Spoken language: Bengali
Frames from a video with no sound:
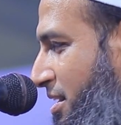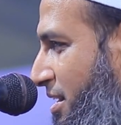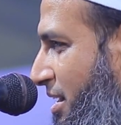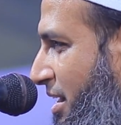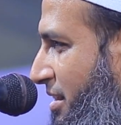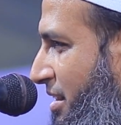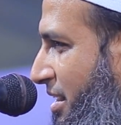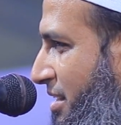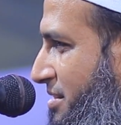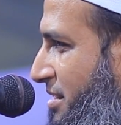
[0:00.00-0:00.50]

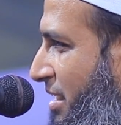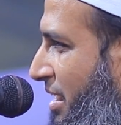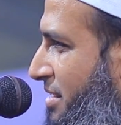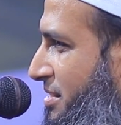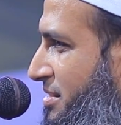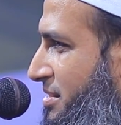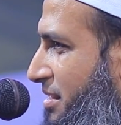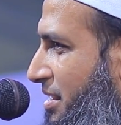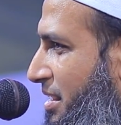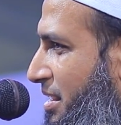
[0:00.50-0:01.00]
লেদার
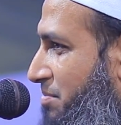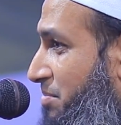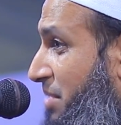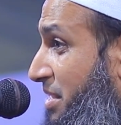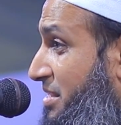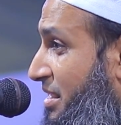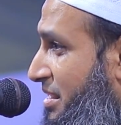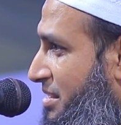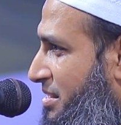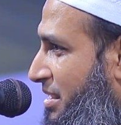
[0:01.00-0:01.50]
সাইজ দিয়ে
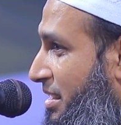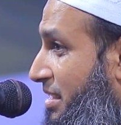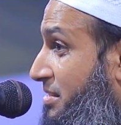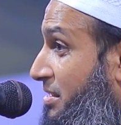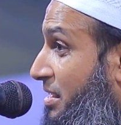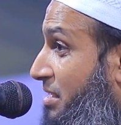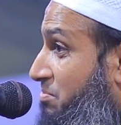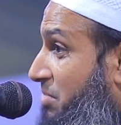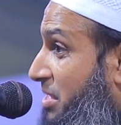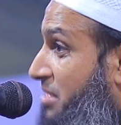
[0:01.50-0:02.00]
পাশার সাইজ
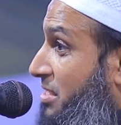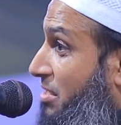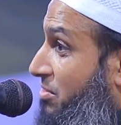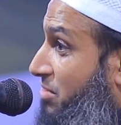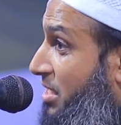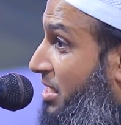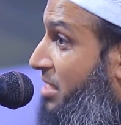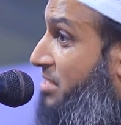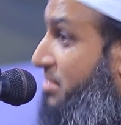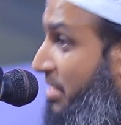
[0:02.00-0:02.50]
আর
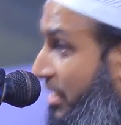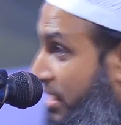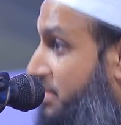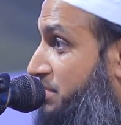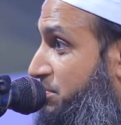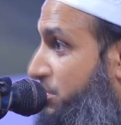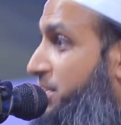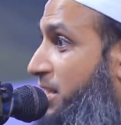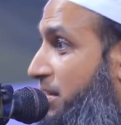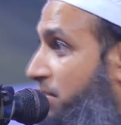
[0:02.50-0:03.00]
পাশাওয়ালার সাইজ
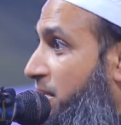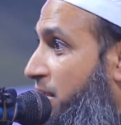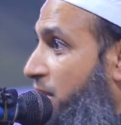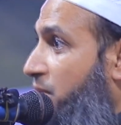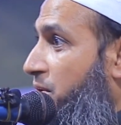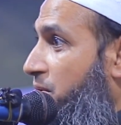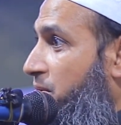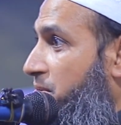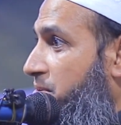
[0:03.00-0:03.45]
বুঝে ফেলো